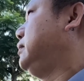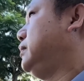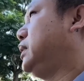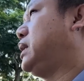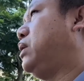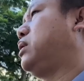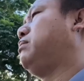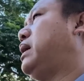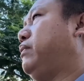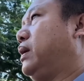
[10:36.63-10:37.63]
nó tạo
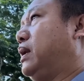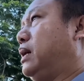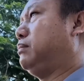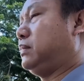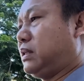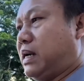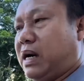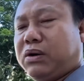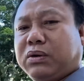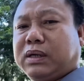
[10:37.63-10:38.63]
công an việc làm nó
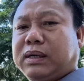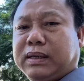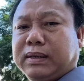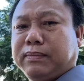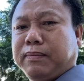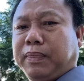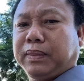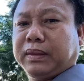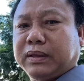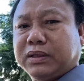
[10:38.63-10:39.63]
tạo uh,
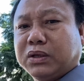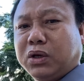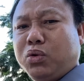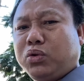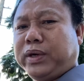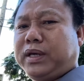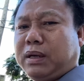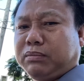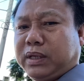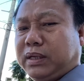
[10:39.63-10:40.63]
sự luân chuyển
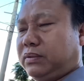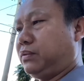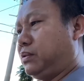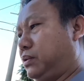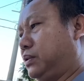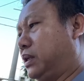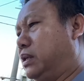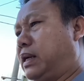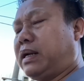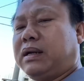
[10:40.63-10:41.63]
dòng tiền từ
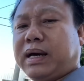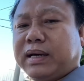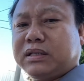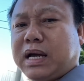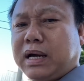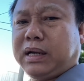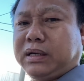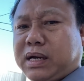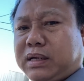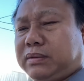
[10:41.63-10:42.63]
ngành này sang ngành
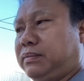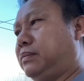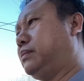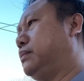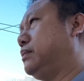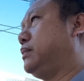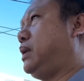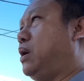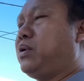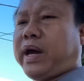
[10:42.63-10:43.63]
khác nó
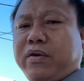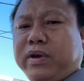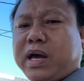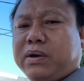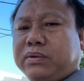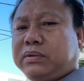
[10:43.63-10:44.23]
lâu kéo với nhau